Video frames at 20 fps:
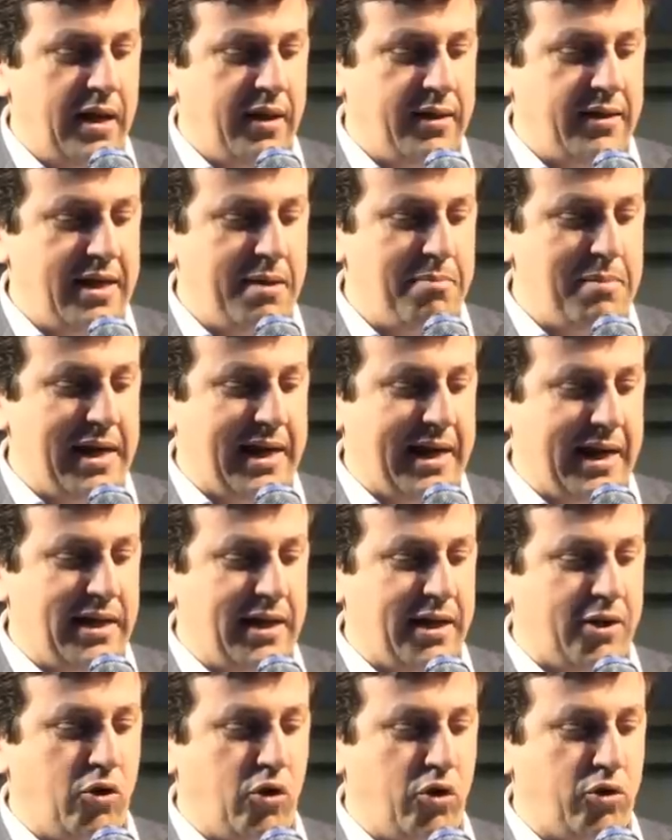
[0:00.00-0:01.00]
del mancato
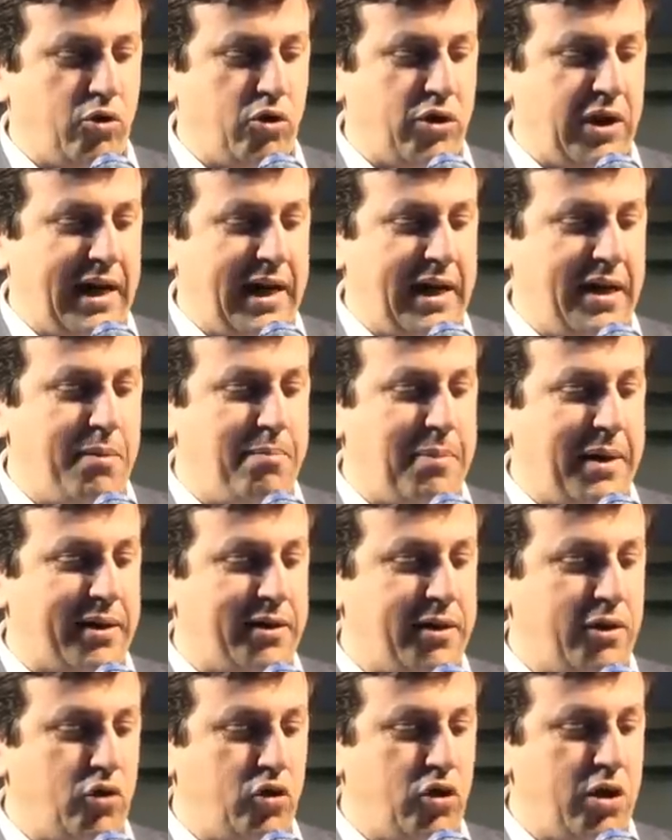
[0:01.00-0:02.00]
accordo tra il
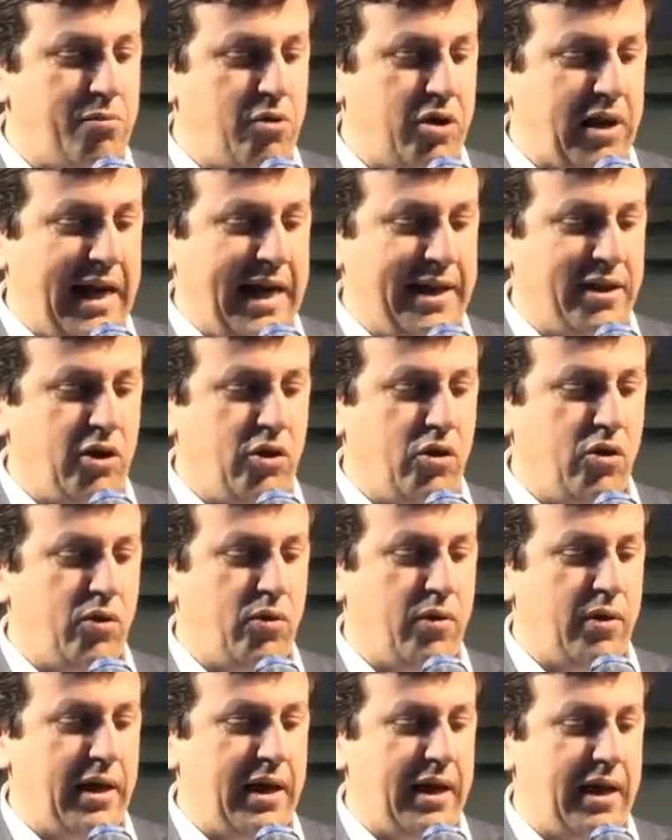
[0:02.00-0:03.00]
Partito
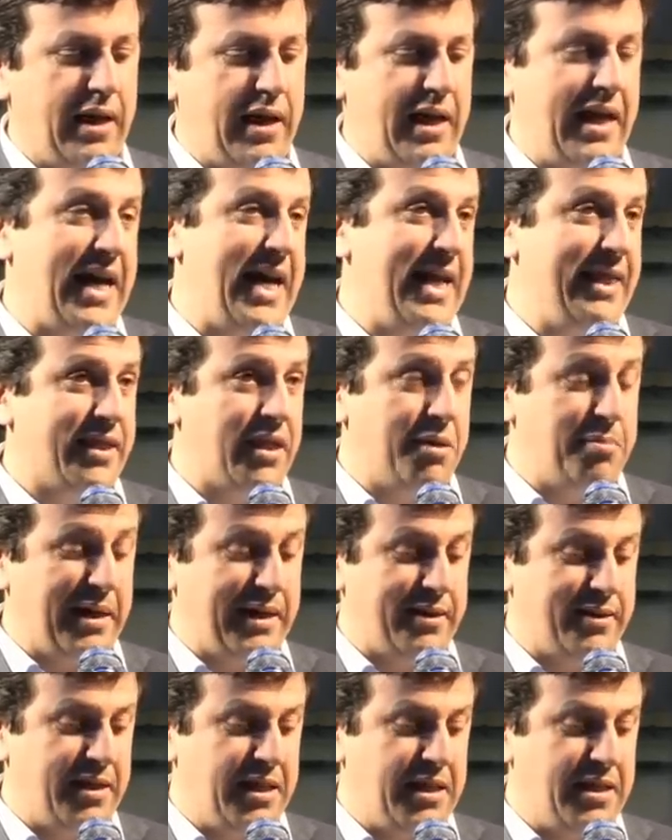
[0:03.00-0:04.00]
Democratico e altri
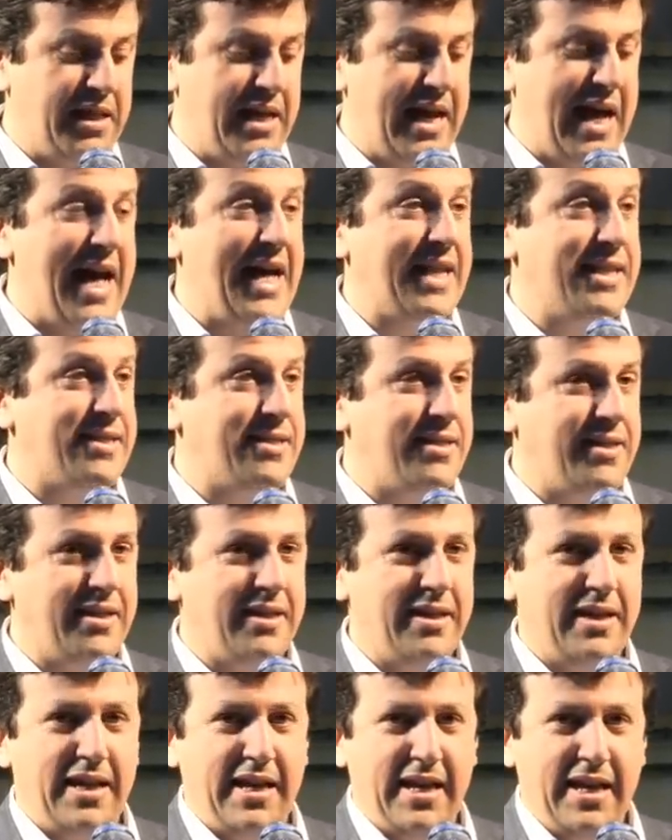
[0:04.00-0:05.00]
partiti, anzi
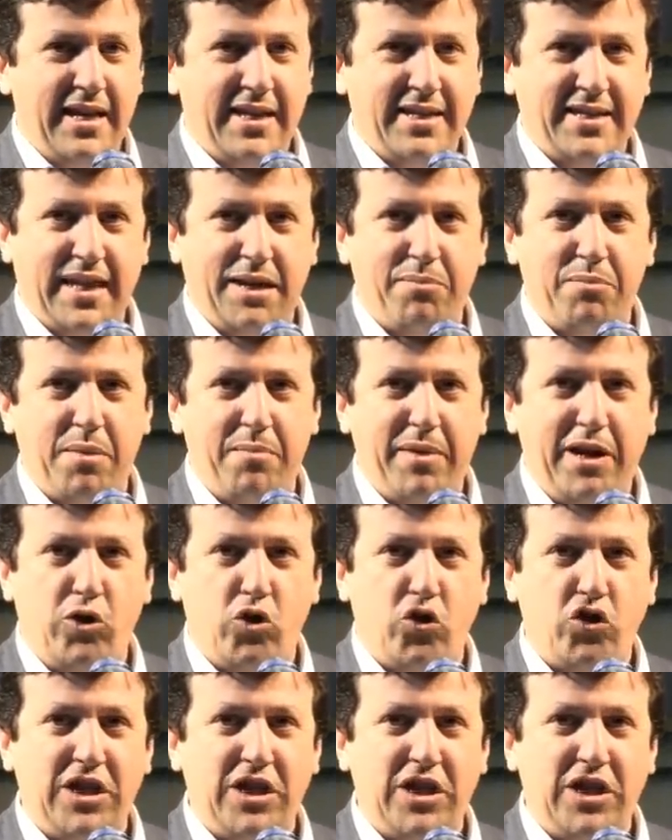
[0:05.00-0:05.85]
sarebbe meglio